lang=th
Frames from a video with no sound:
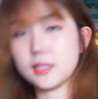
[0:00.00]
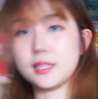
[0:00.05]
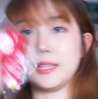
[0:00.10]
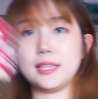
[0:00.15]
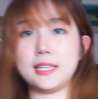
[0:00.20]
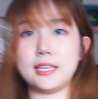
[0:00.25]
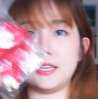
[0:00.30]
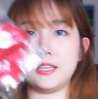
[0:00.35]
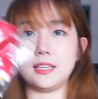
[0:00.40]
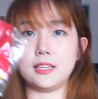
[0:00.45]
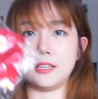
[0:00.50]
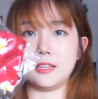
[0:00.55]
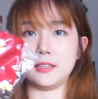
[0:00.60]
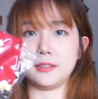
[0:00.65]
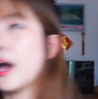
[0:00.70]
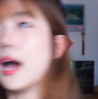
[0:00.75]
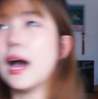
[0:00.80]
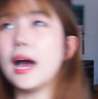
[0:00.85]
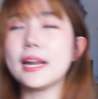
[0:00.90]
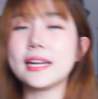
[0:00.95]
นี่
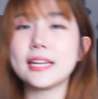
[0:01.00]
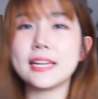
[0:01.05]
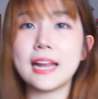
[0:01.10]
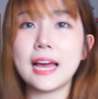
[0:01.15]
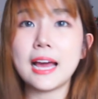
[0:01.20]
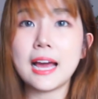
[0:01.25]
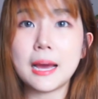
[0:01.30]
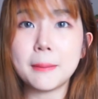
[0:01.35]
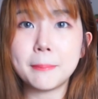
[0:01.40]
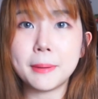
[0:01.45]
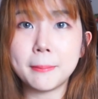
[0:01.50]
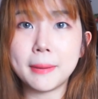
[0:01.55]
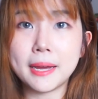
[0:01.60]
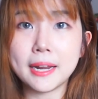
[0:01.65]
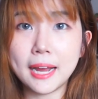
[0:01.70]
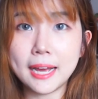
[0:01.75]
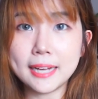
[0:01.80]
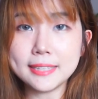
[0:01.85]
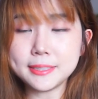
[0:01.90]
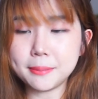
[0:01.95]
อันนี้ราคาประมาณ
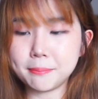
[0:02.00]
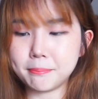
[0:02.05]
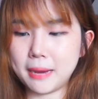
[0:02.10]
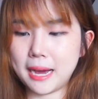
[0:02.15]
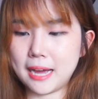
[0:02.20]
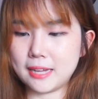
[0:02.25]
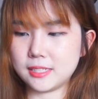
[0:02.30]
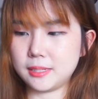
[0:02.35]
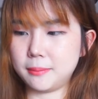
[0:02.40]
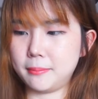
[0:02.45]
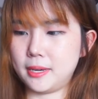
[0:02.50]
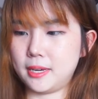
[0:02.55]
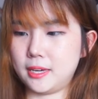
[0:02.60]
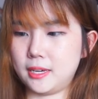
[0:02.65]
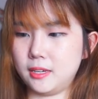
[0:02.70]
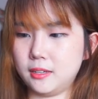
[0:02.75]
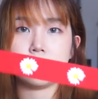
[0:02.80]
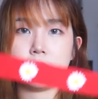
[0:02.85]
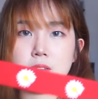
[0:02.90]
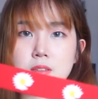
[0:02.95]
50บาทใช่ไหม
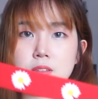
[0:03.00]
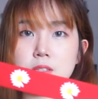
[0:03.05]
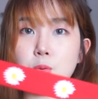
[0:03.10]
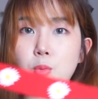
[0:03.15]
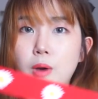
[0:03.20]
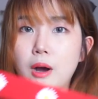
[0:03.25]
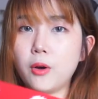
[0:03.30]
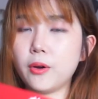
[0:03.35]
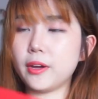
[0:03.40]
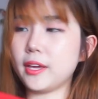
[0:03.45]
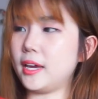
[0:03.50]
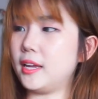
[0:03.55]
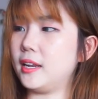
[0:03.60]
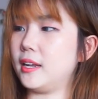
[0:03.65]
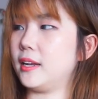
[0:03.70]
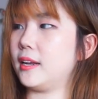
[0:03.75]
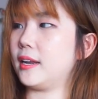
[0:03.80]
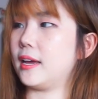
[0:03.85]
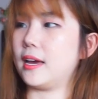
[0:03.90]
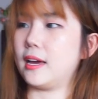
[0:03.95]
ถือว่าโอเคเล
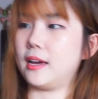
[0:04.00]
ยนะ